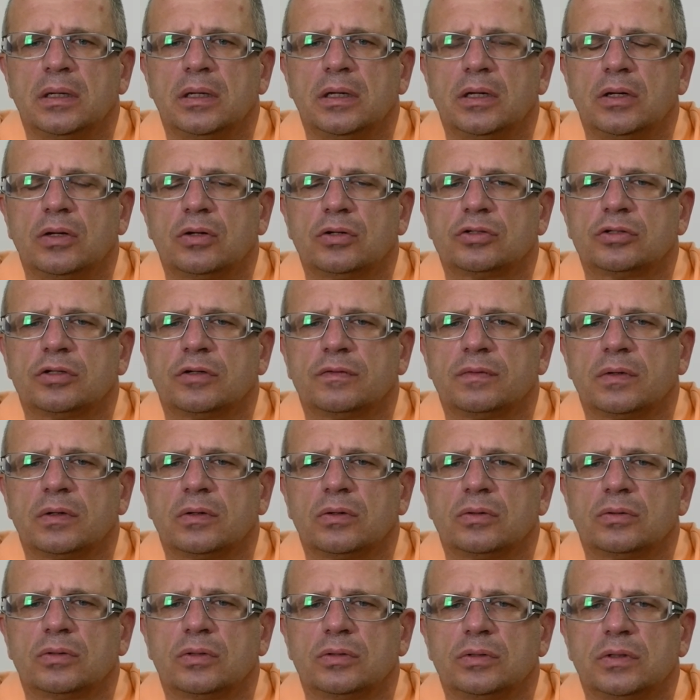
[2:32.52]
i
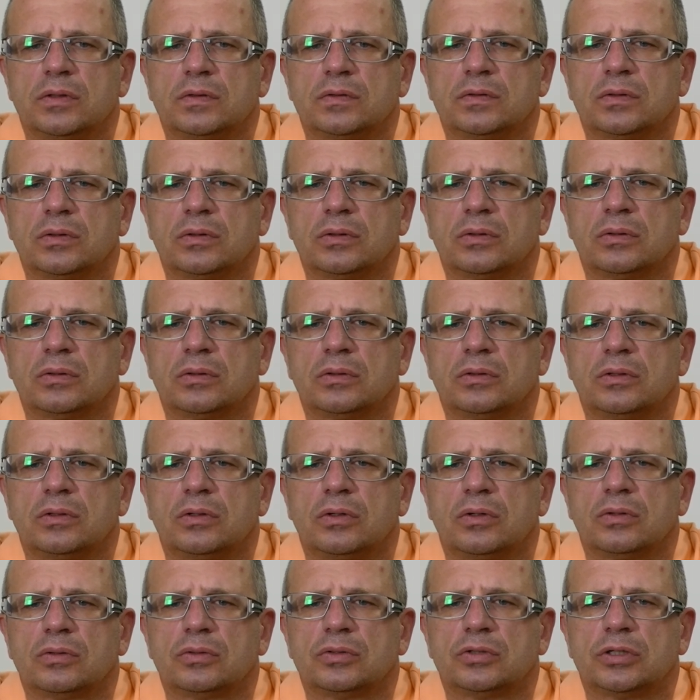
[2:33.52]
kosztowało to nieco
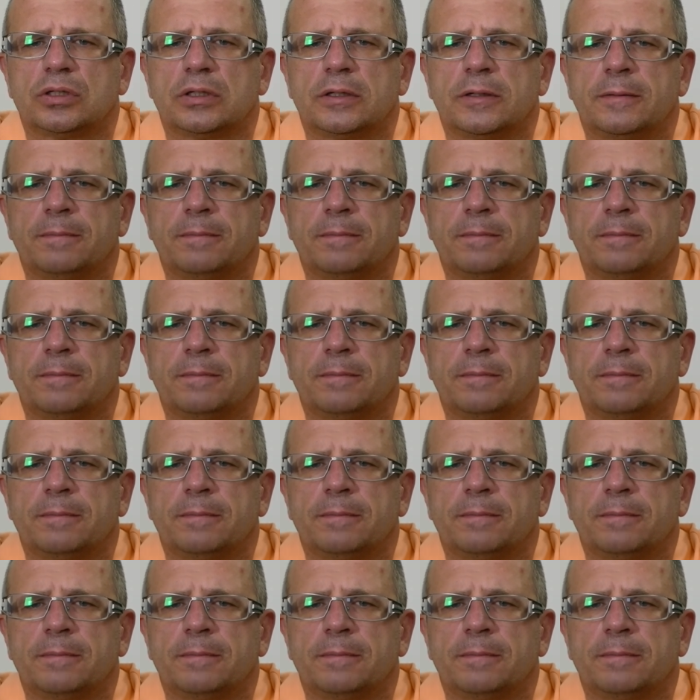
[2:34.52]
drożej.